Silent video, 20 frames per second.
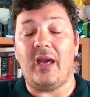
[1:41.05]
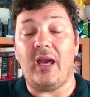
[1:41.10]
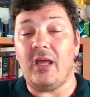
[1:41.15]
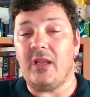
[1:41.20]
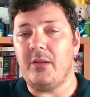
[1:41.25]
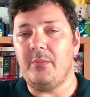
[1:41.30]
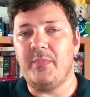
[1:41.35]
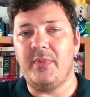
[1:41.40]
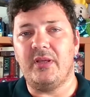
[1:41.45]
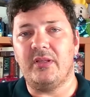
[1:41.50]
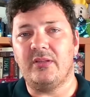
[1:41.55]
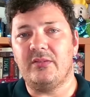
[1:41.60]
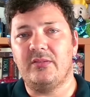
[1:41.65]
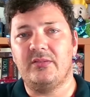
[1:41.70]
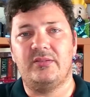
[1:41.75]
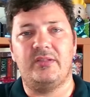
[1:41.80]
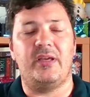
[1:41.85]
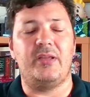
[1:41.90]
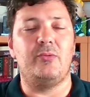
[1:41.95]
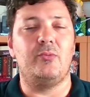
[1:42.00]
raramente
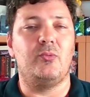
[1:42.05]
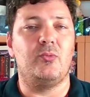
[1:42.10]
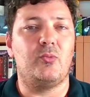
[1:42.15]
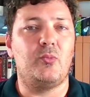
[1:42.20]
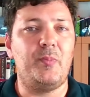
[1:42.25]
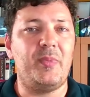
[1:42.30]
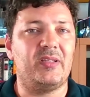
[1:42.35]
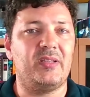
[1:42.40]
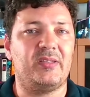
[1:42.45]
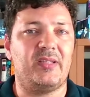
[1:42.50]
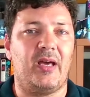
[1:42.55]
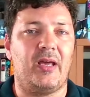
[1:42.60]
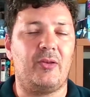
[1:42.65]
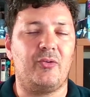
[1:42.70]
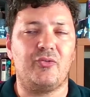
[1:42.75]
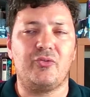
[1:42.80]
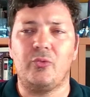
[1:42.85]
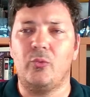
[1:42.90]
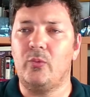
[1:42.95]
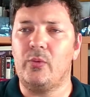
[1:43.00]
tenho
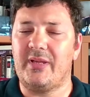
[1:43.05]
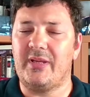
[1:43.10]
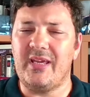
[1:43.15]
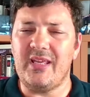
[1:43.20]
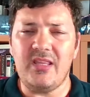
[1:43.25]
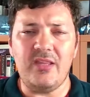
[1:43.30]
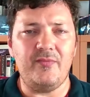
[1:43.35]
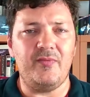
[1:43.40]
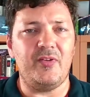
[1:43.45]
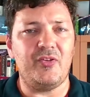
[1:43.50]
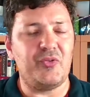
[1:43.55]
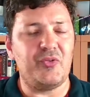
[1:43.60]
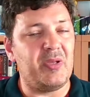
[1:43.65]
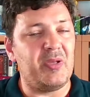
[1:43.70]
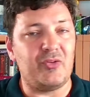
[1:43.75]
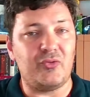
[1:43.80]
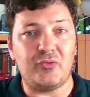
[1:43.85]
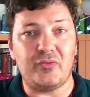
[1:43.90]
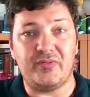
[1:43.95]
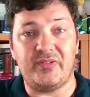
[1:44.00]
comentários cada vez
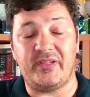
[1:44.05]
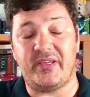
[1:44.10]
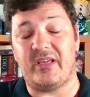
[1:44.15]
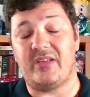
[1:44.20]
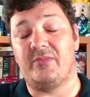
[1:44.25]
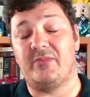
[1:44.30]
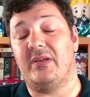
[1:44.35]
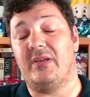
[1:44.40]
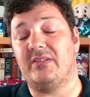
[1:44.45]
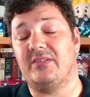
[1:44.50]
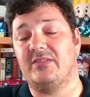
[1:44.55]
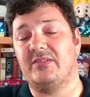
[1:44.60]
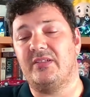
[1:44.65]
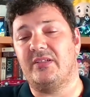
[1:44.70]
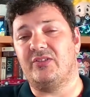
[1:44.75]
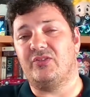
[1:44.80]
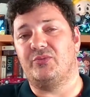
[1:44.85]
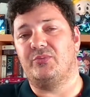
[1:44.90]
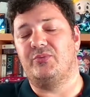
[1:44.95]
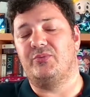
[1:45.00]
menos, não sei o que é que se passa, se é
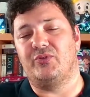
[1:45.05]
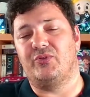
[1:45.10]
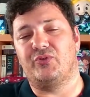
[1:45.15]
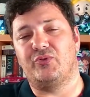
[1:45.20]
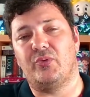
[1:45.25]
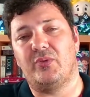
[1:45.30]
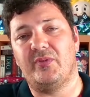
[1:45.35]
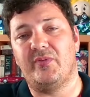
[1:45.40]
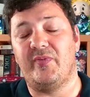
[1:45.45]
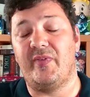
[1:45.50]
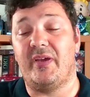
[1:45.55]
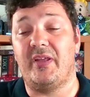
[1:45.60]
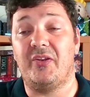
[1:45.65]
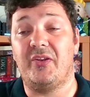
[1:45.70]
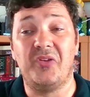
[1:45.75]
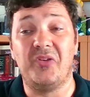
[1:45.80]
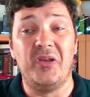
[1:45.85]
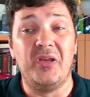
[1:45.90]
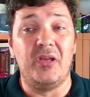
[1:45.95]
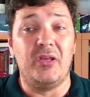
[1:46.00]
as pessoas estão de
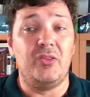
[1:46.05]
férias,